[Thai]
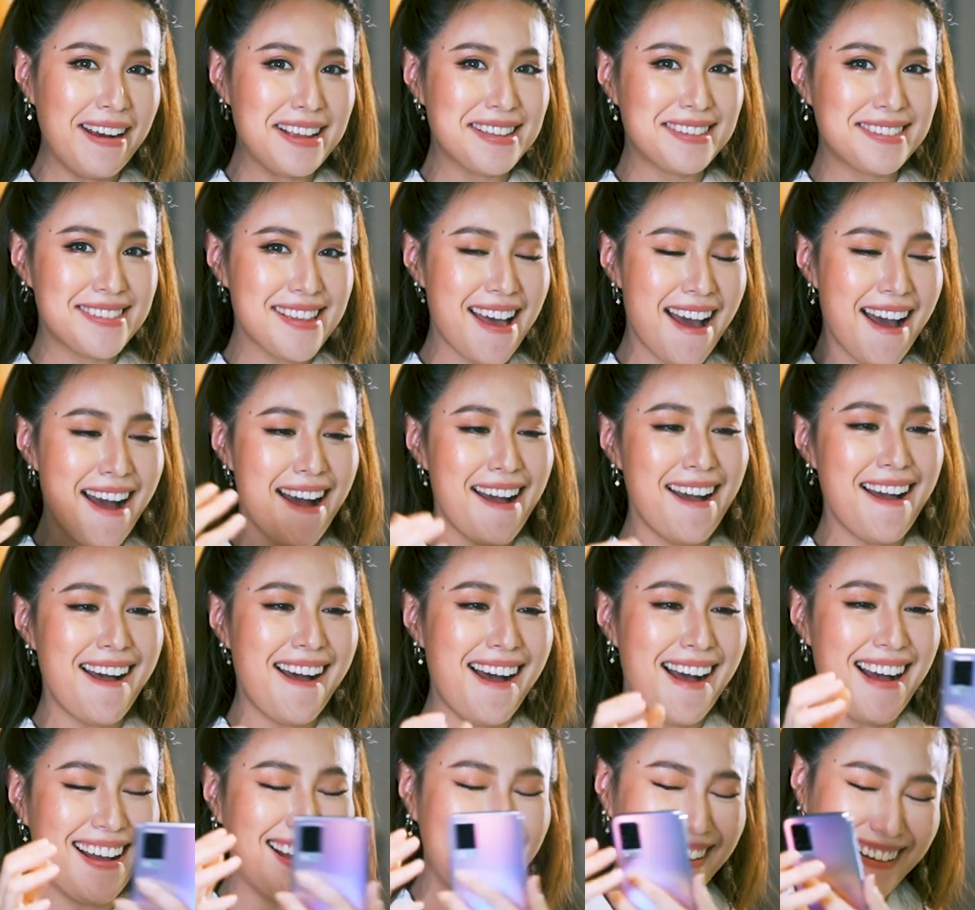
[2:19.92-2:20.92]
ริซ่า
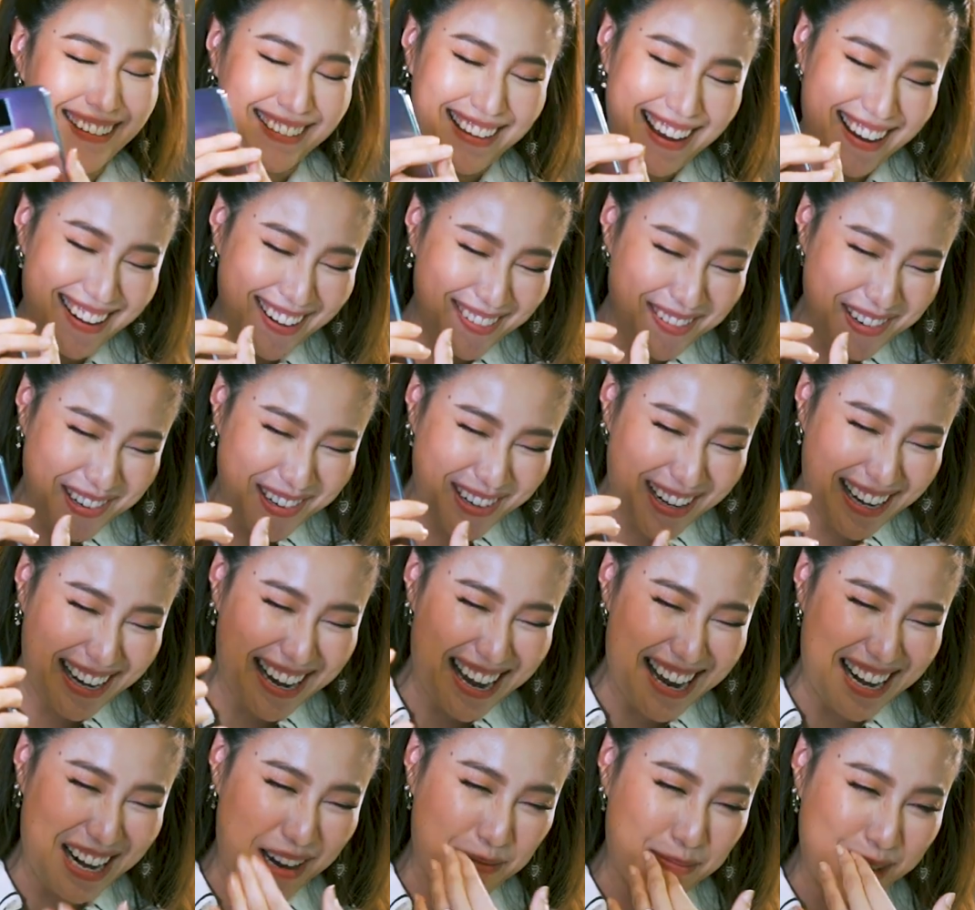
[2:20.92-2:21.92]
ค่ะขอใจต้องพูดเลย
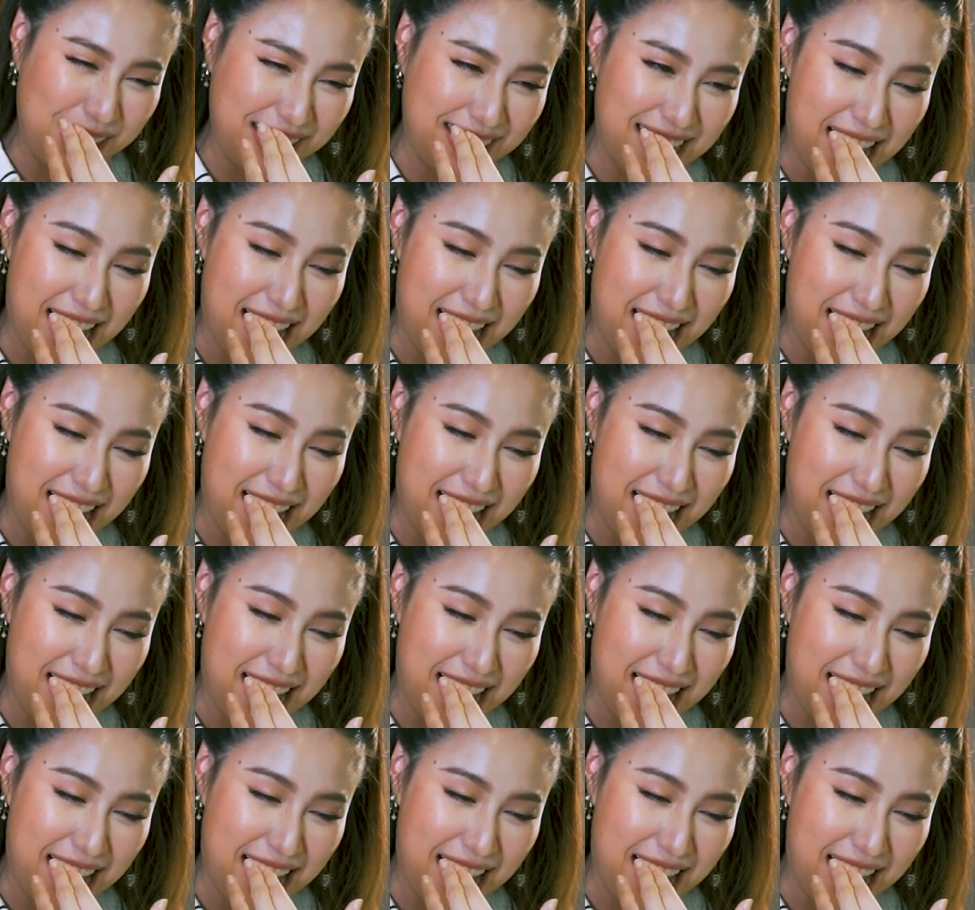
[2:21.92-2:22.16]
ค่ะเรามือ